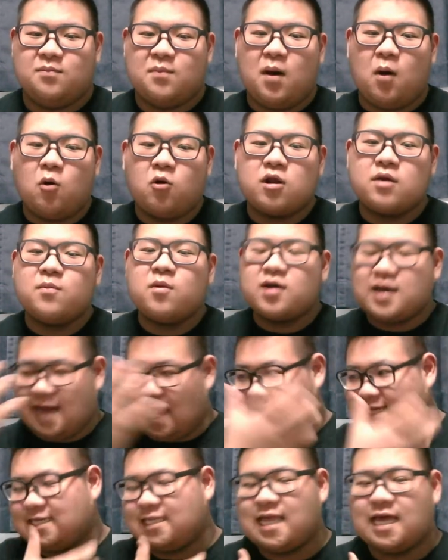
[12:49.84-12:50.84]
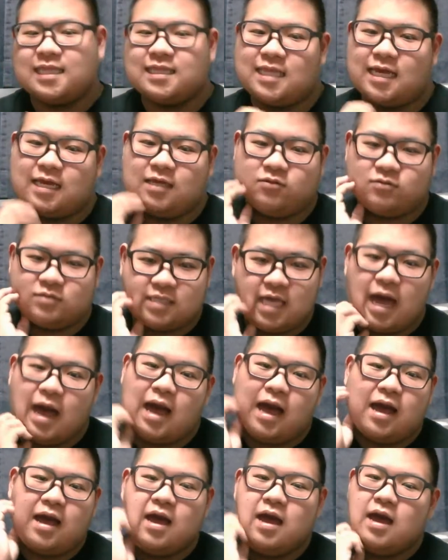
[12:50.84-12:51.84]
まあ、俺もガキなんだけど
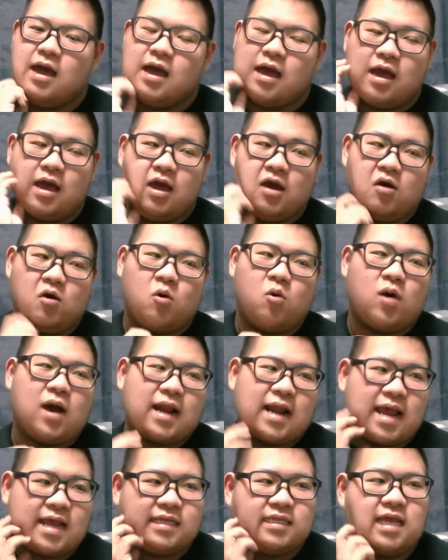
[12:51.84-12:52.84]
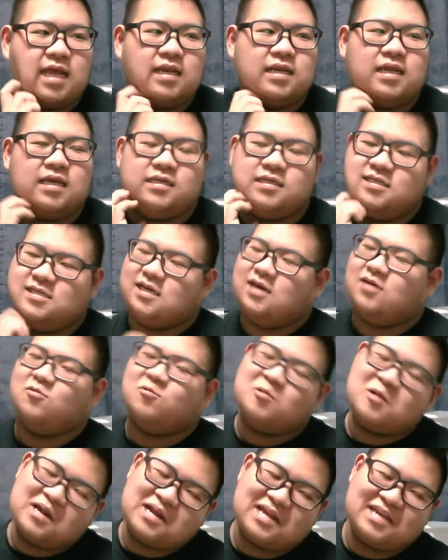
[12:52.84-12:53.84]
さ、お笑い年齢、いや、
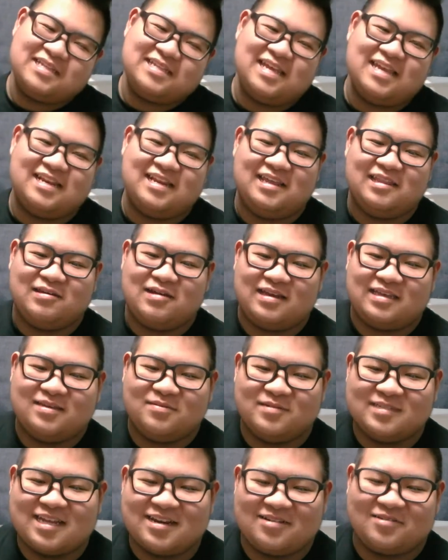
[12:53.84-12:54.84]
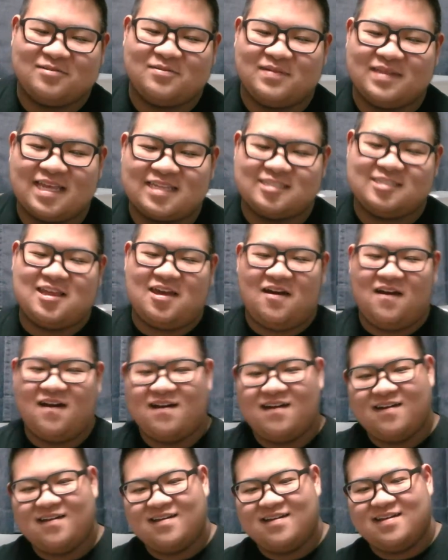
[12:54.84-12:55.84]
お笑い年齢とか気持ち悪い言葉出すなよ。
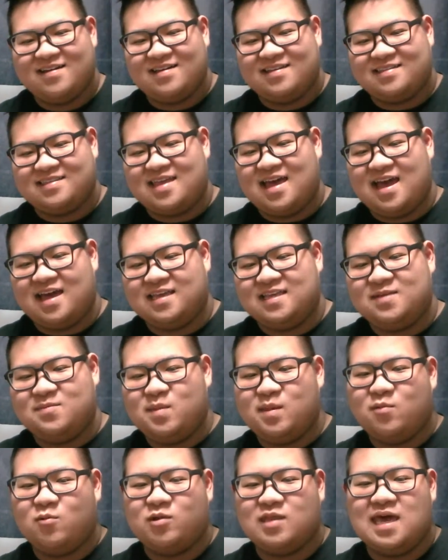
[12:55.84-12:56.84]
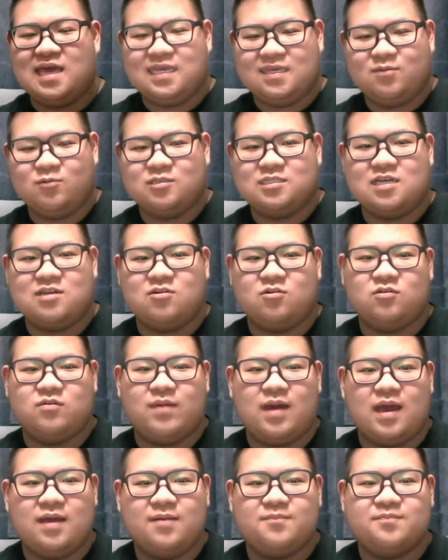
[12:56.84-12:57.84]
な意味もない気持ち悪い言葉。